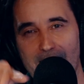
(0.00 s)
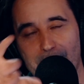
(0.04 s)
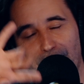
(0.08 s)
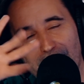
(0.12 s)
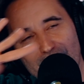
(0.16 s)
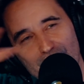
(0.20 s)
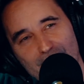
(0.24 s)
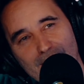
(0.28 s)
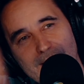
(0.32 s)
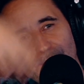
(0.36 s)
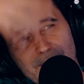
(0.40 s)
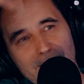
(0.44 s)
ça,
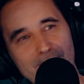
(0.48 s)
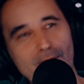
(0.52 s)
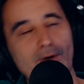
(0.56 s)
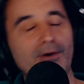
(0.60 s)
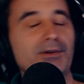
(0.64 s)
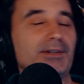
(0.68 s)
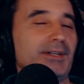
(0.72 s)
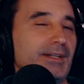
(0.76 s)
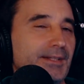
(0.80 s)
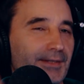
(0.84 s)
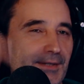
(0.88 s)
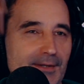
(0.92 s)
après je l'ai mis dans
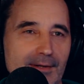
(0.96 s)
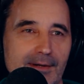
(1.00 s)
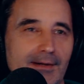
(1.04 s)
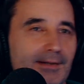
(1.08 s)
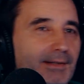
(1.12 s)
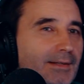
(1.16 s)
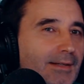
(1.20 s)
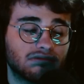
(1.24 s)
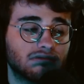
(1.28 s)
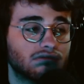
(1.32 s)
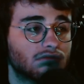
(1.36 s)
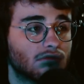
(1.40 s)
le
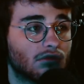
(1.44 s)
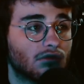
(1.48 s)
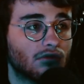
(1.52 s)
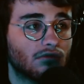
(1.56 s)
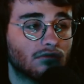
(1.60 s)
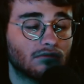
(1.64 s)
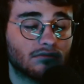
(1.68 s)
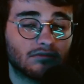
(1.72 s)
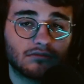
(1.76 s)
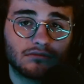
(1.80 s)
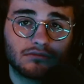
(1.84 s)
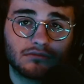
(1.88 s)
désordre.
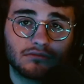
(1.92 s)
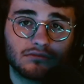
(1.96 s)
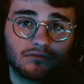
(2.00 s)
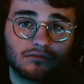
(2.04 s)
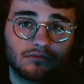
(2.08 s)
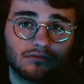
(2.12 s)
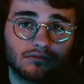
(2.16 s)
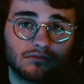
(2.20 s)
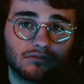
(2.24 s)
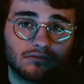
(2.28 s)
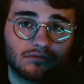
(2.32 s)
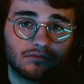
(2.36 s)
Tondu
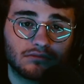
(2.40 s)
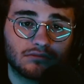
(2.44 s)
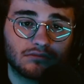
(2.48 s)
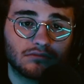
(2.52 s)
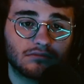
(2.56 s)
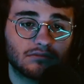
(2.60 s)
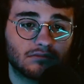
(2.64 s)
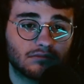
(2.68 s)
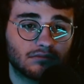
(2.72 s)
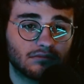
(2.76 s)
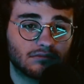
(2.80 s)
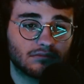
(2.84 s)

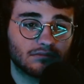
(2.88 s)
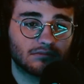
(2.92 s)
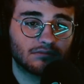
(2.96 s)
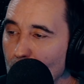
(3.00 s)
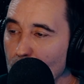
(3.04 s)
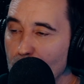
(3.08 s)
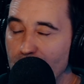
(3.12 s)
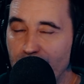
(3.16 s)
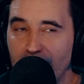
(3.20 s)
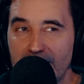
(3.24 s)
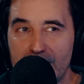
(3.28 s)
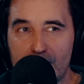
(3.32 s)

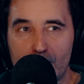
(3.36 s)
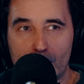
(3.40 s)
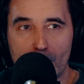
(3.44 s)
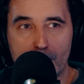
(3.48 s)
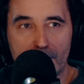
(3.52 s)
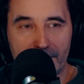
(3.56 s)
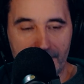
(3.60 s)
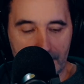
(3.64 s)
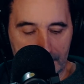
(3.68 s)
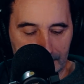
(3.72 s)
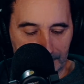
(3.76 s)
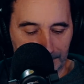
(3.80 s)
ou
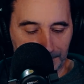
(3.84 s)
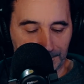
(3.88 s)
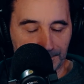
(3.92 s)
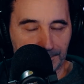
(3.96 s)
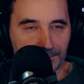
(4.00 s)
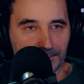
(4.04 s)
Villechauve